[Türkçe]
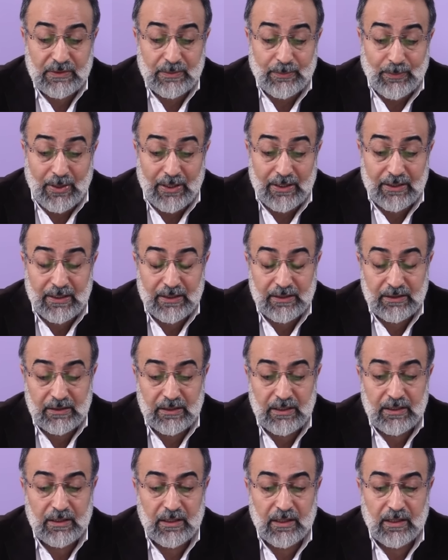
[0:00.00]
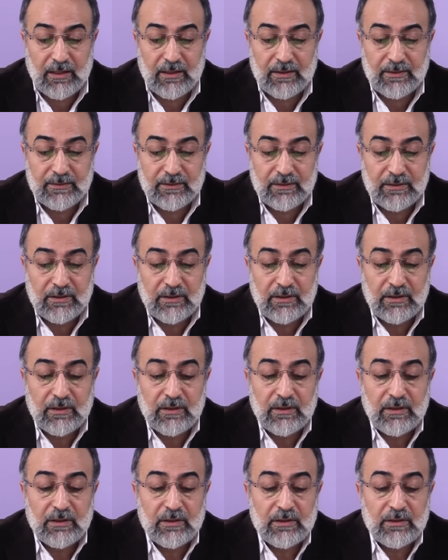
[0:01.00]
فبال إليها
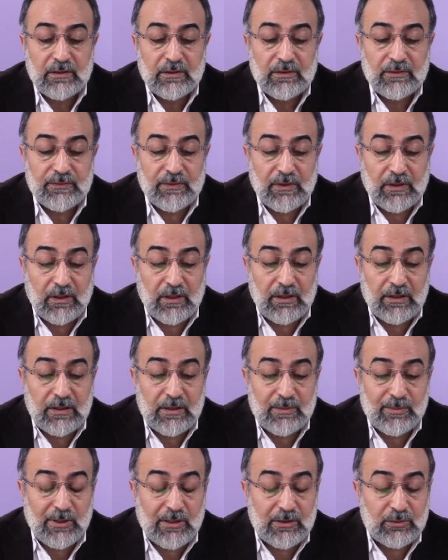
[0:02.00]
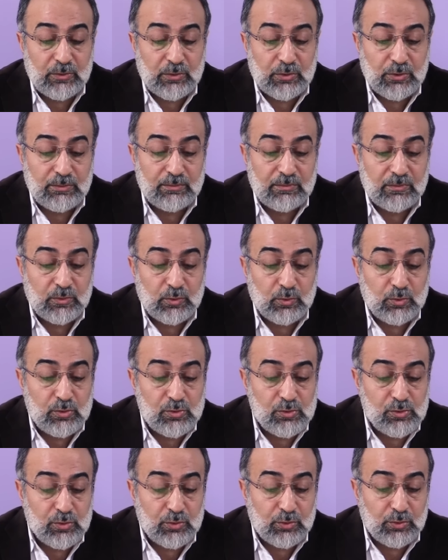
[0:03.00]
فقال بعضهم
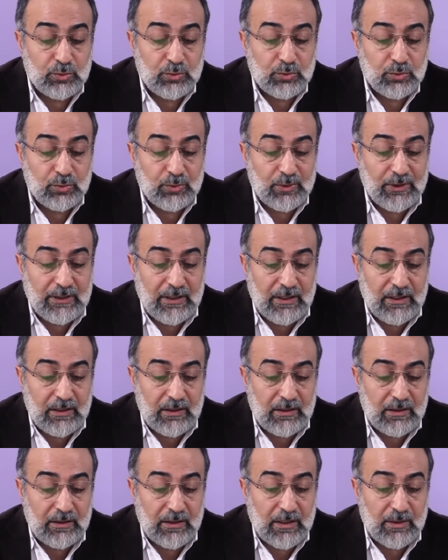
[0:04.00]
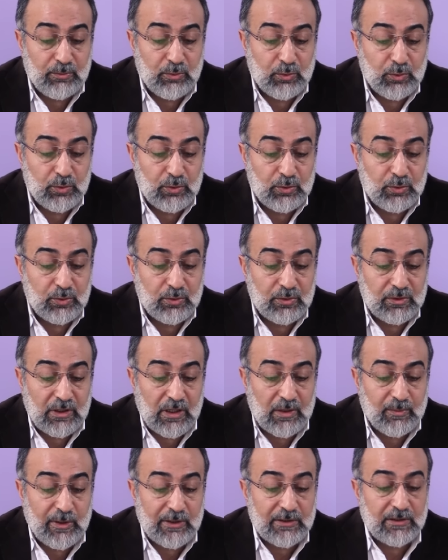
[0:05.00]
انظروا إليه يبول
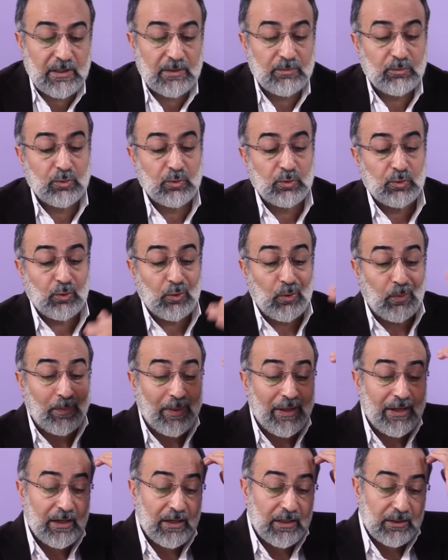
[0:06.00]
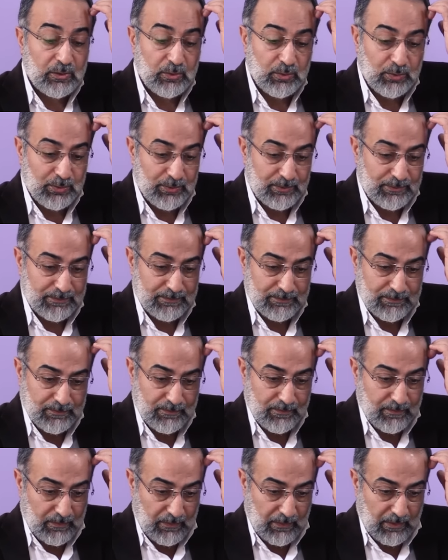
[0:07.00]
كما تبول المرأة
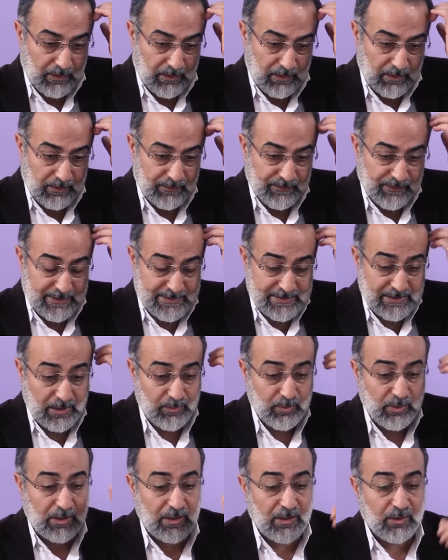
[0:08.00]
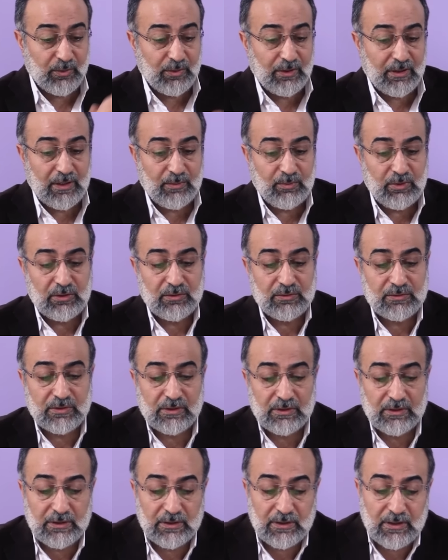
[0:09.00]
فسمعه النبي
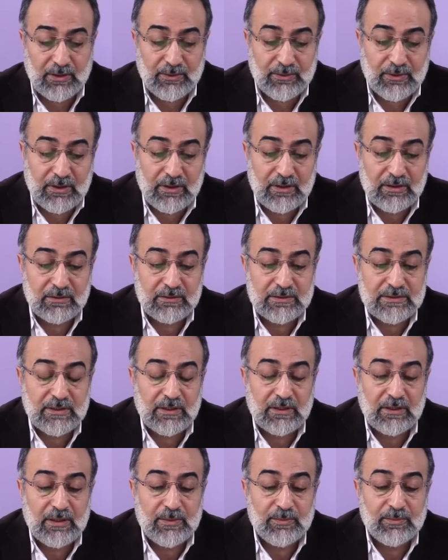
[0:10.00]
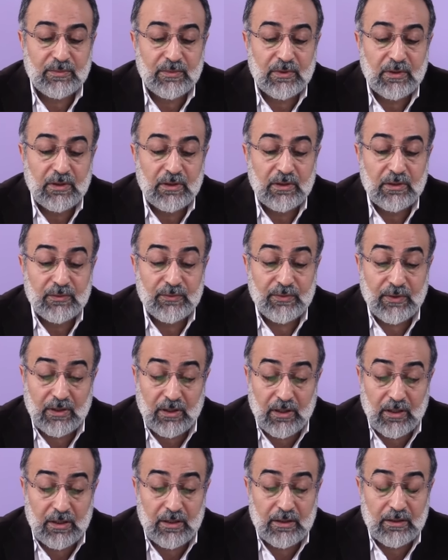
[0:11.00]
صلى الله عليه وسلم
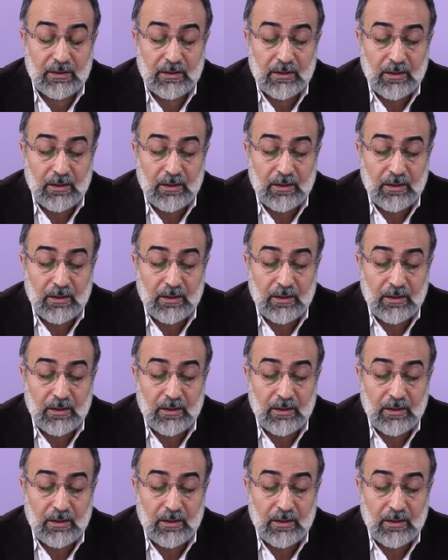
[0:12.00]
فقال